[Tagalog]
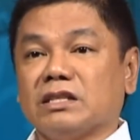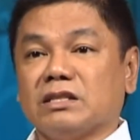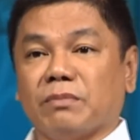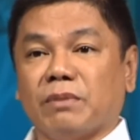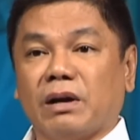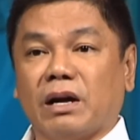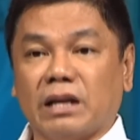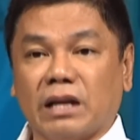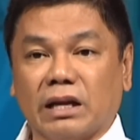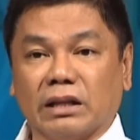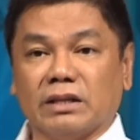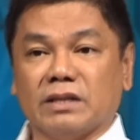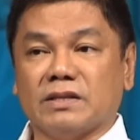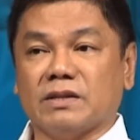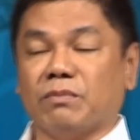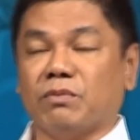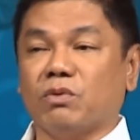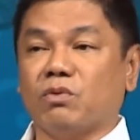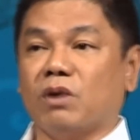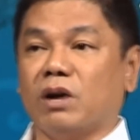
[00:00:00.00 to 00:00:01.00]
yan sa mahal natin
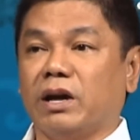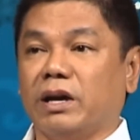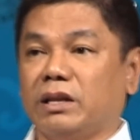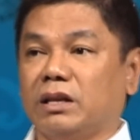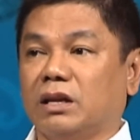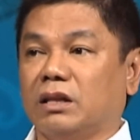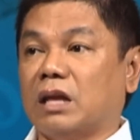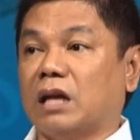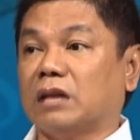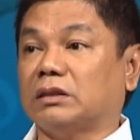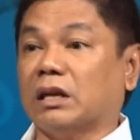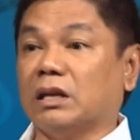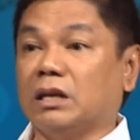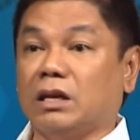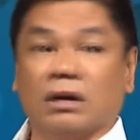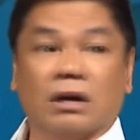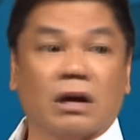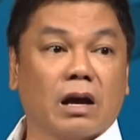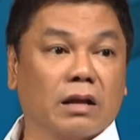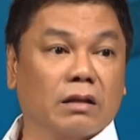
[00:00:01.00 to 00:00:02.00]
sa buhay na
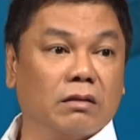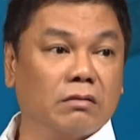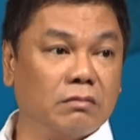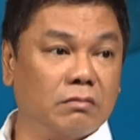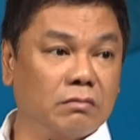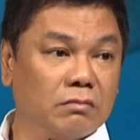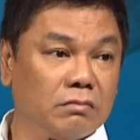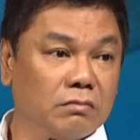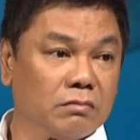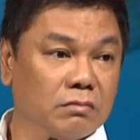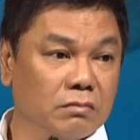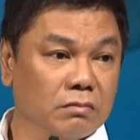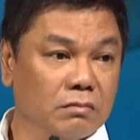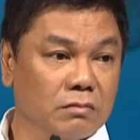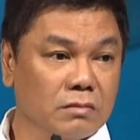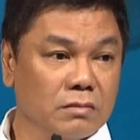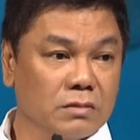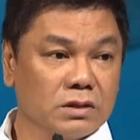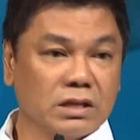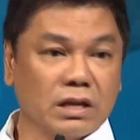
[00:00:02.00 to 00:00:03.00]
nataningan?
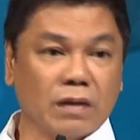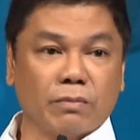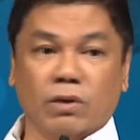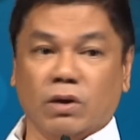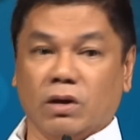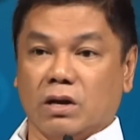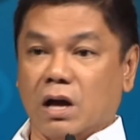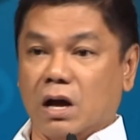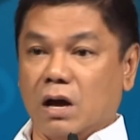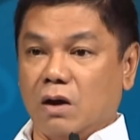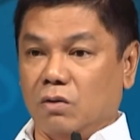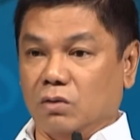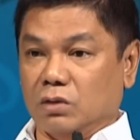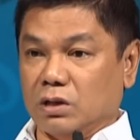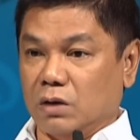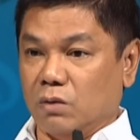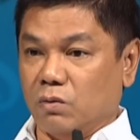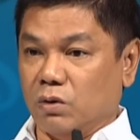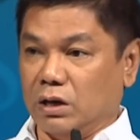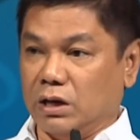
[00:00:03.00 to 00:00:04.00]
Sinabi, ikaw,
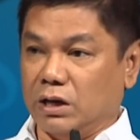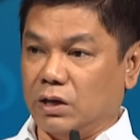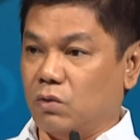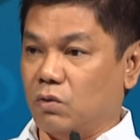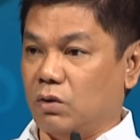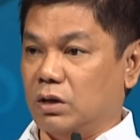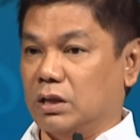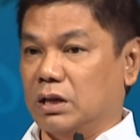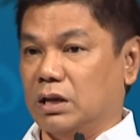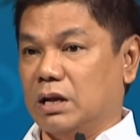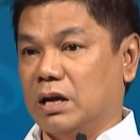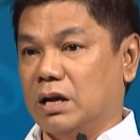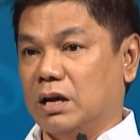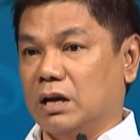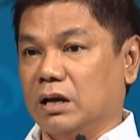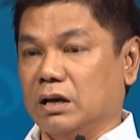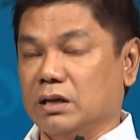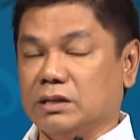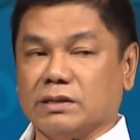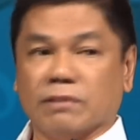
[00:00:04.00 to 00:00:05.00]
dalawang linggo ka na
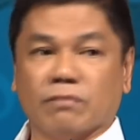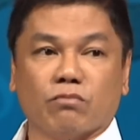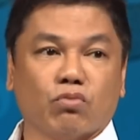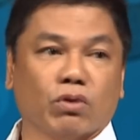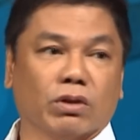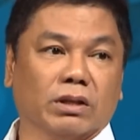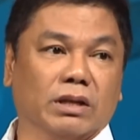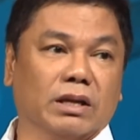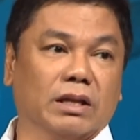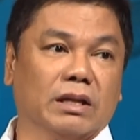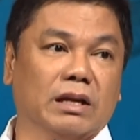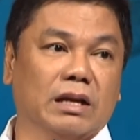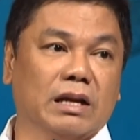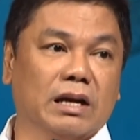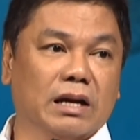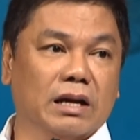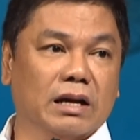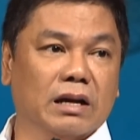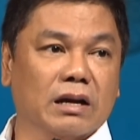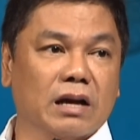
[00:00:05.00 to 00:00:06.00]
lang, isang buwan ka na
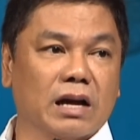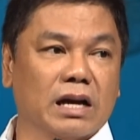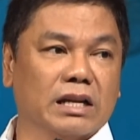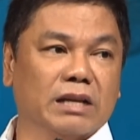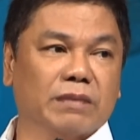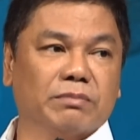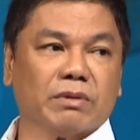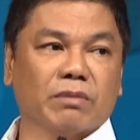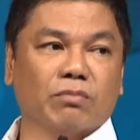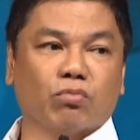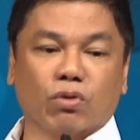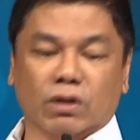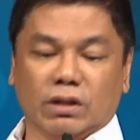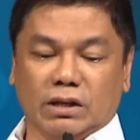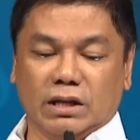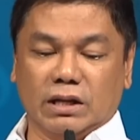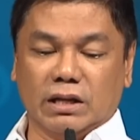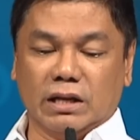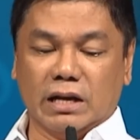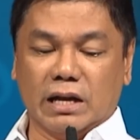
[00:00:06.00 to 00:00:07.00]
lang, anin na buwan
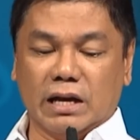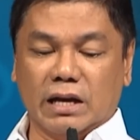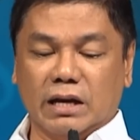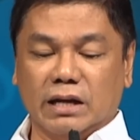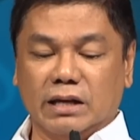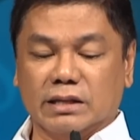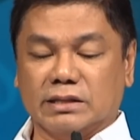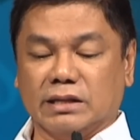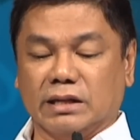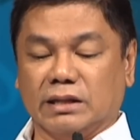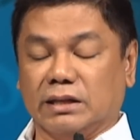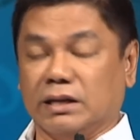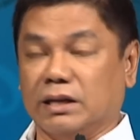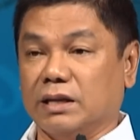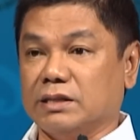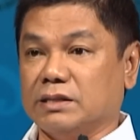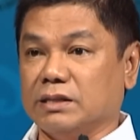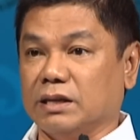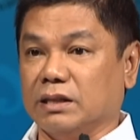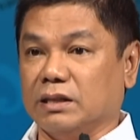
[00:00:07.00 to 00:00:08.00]
ka na lang, etc.
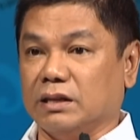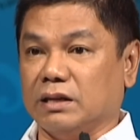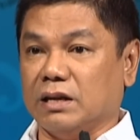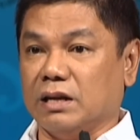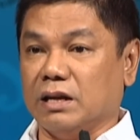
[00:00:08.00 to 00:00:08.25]
etc.